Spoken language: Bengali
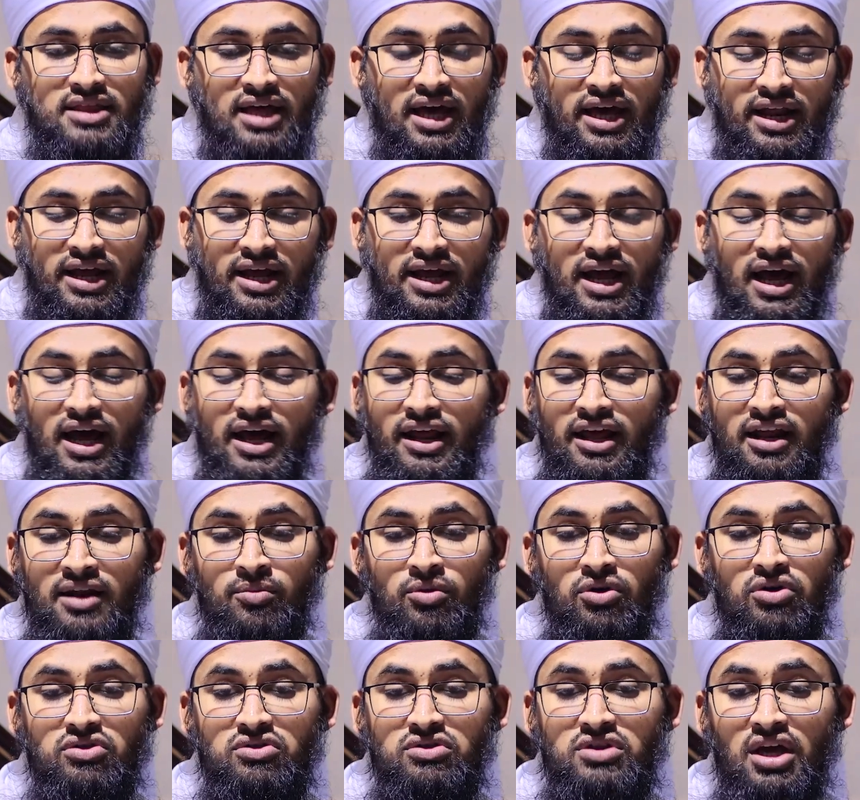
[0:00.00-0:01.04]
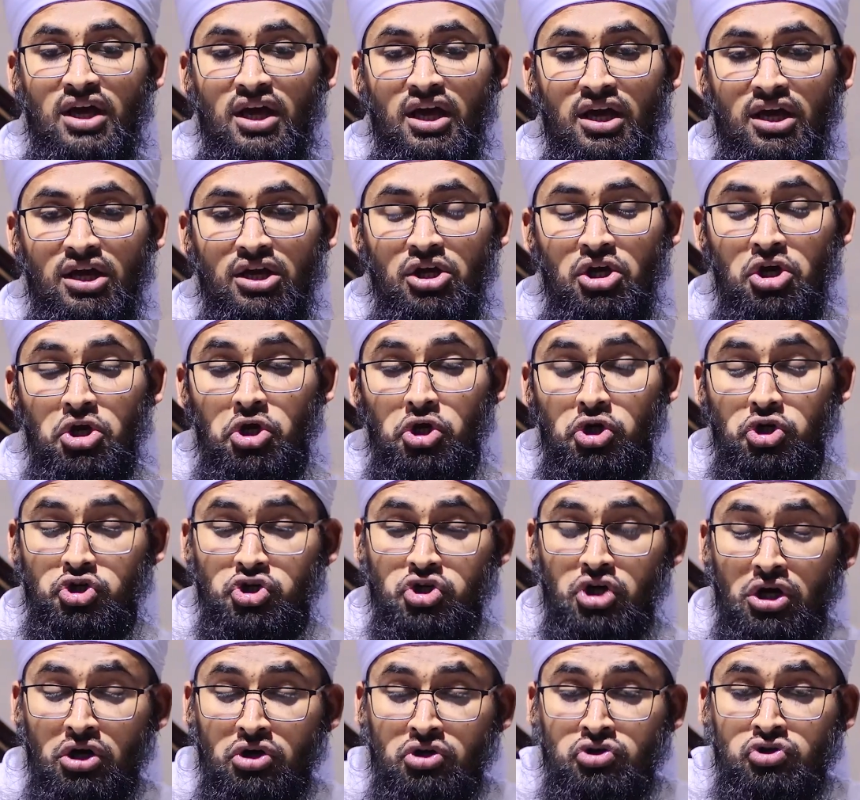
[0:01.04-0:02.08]
তার গাড়ের মধ্যে
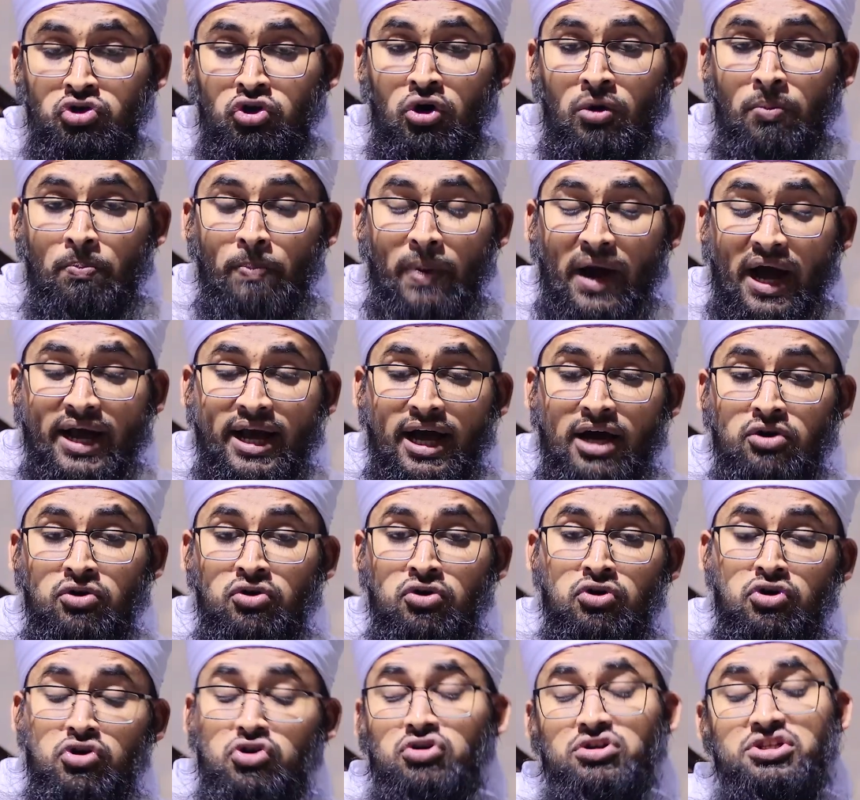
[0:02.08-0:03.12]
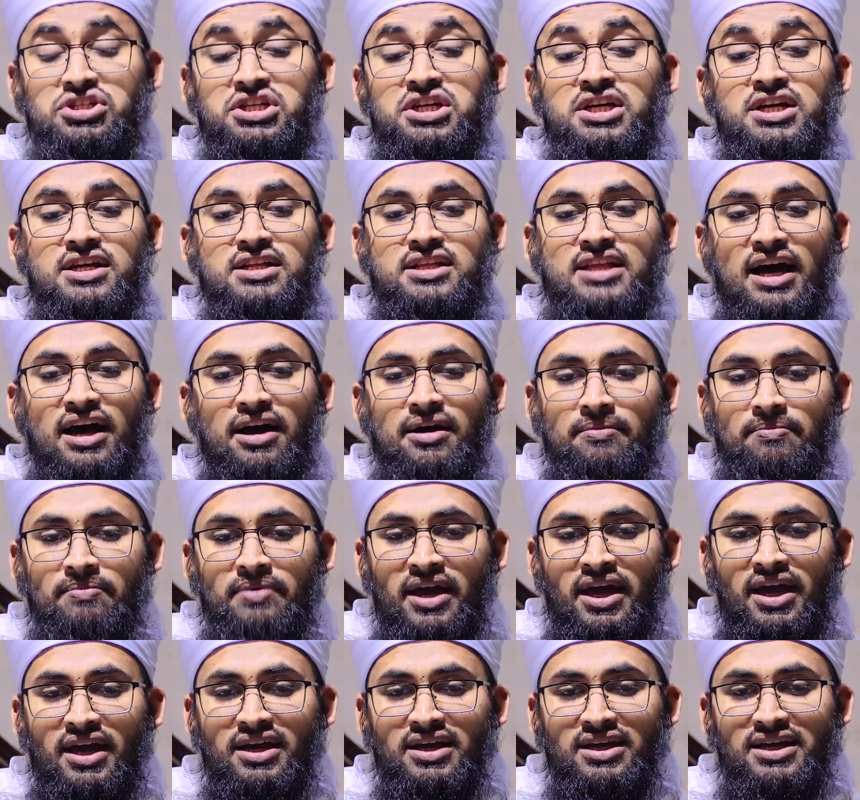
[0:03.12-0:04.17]
শক্ত পাকানো রশি
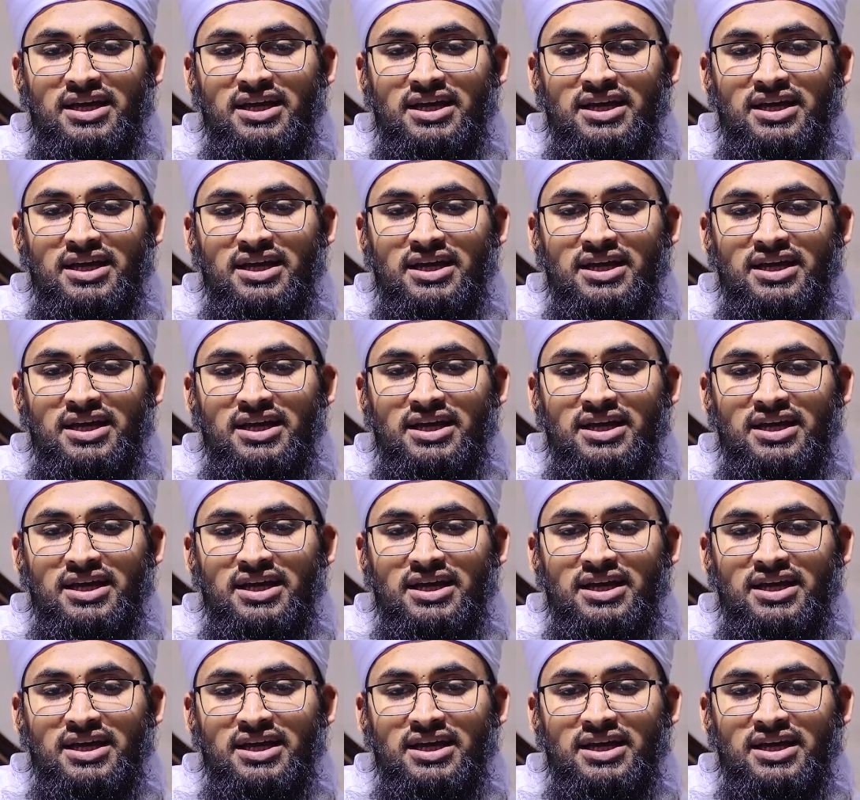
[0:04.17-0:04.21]
থাকবে